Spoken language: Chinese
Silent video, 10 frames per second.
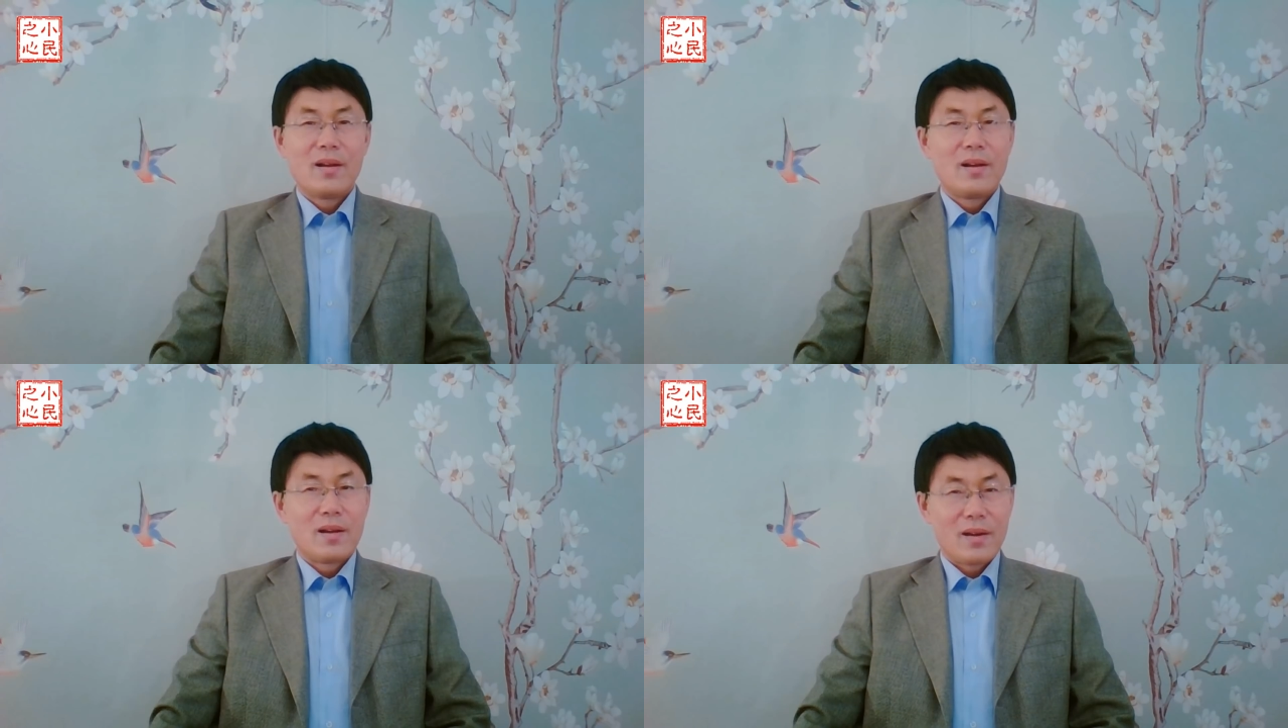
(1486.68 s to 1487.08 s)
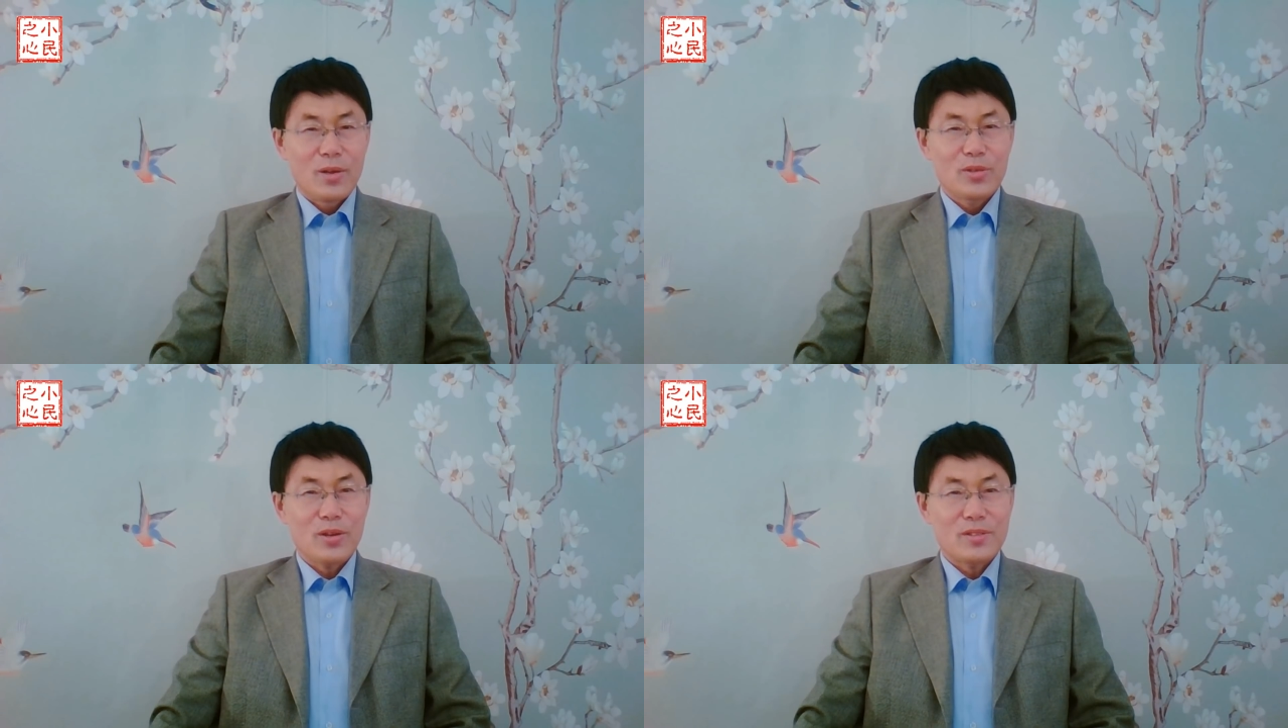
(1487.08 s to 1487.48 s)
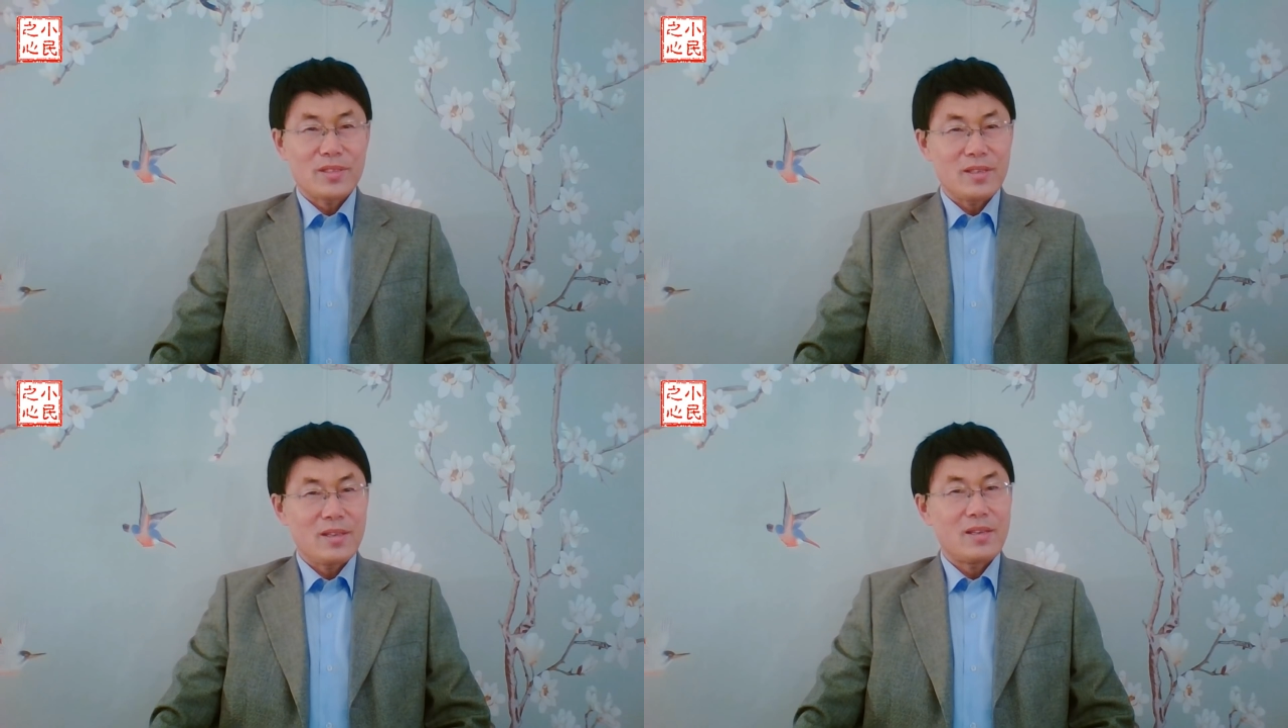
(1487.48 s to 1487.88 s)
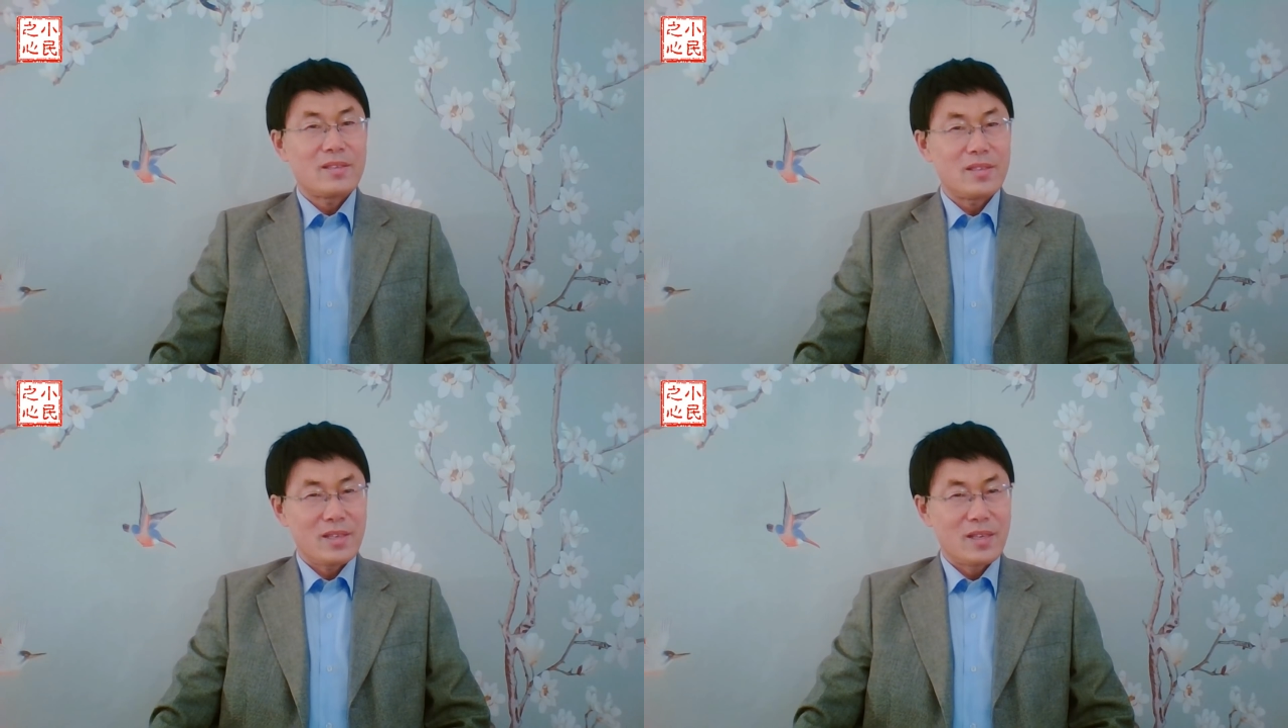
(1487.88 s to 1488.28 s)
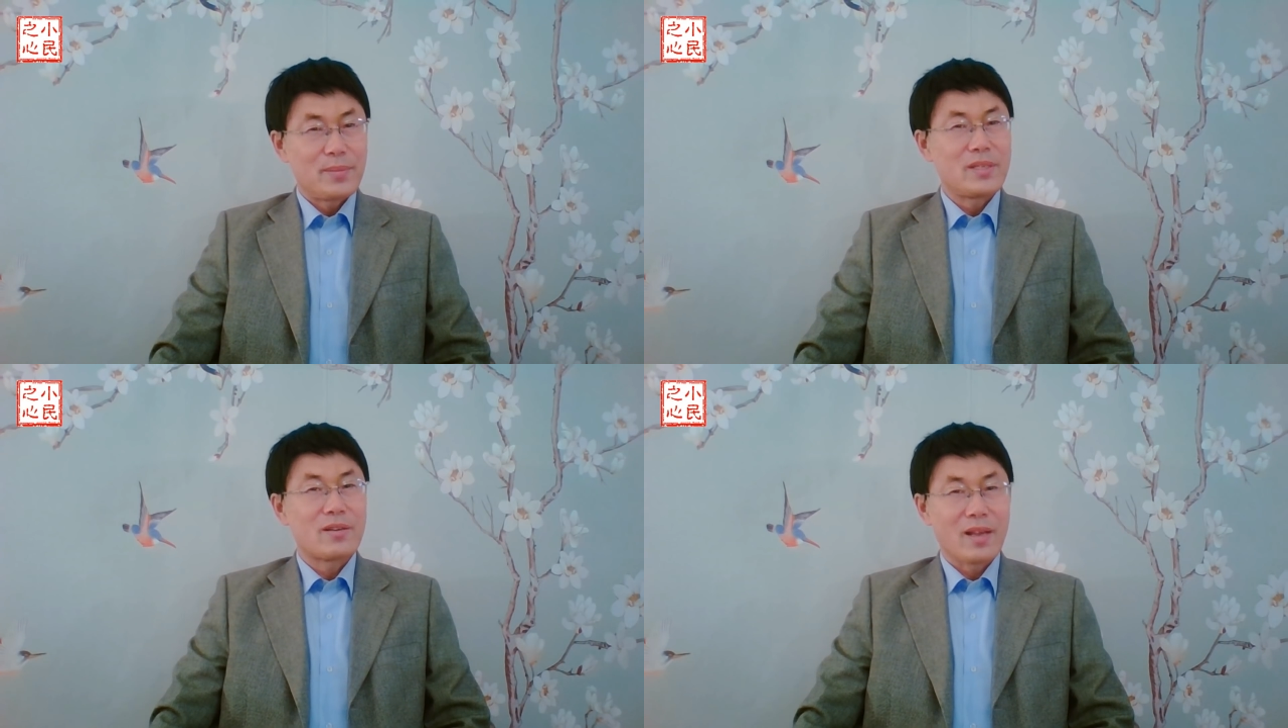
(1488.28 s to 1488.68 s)
而刘少奇是一个比
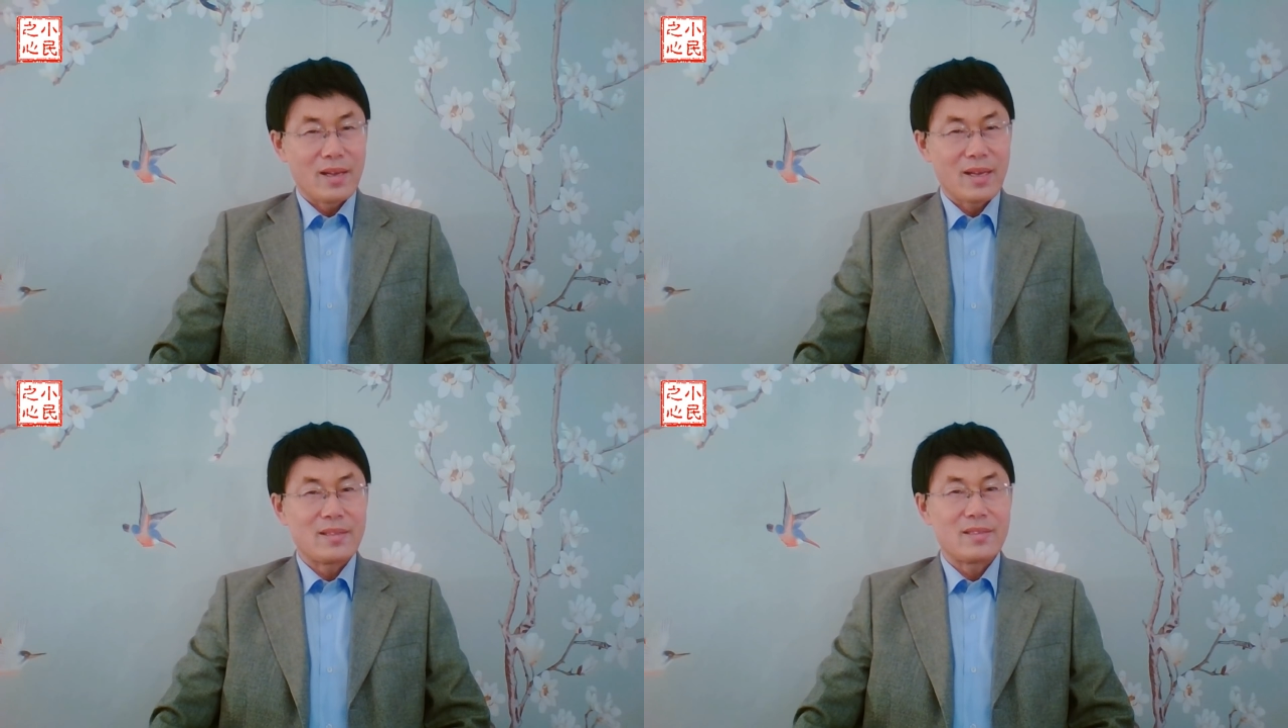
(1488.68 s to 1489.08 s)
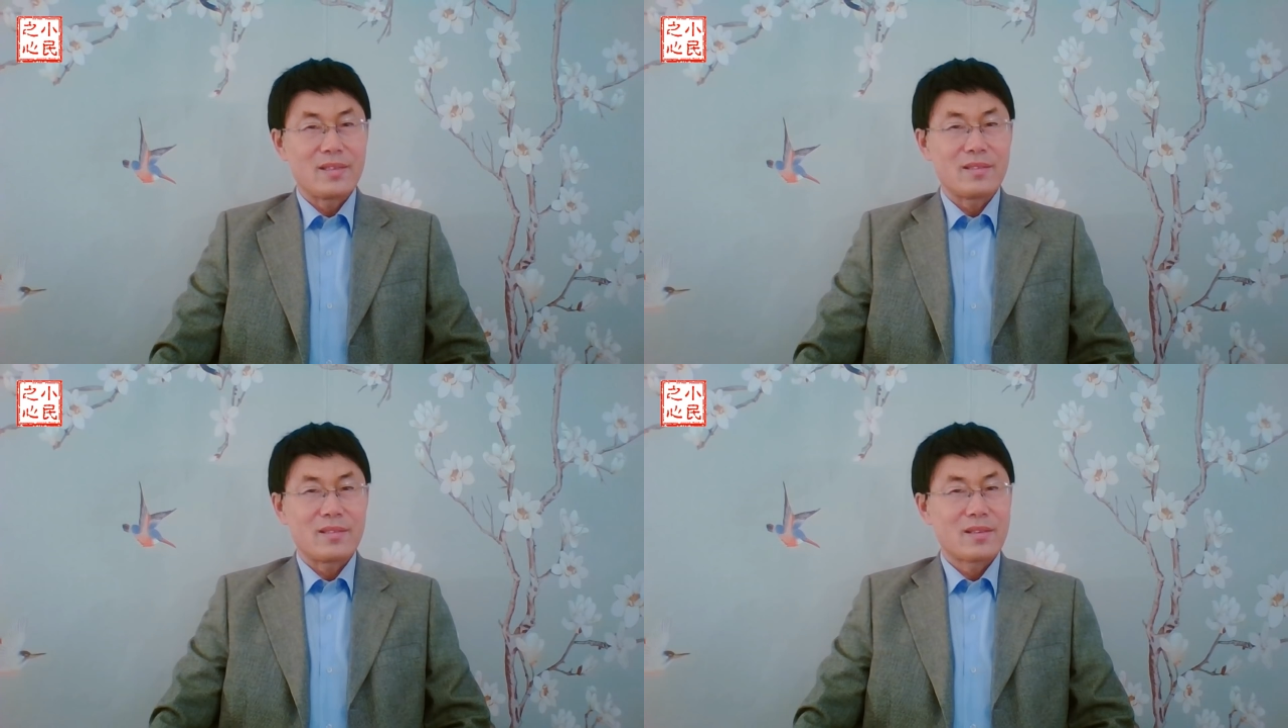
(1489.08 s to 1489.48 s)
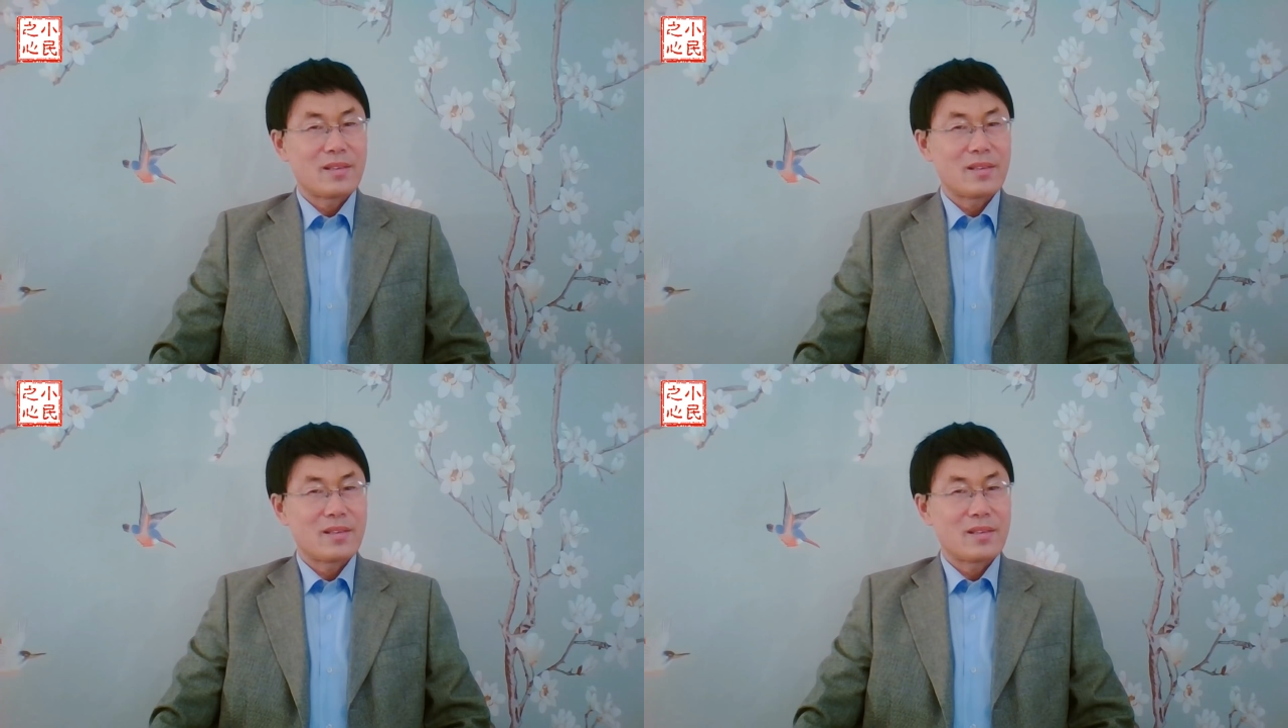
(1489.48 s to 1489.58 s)
较能干的人，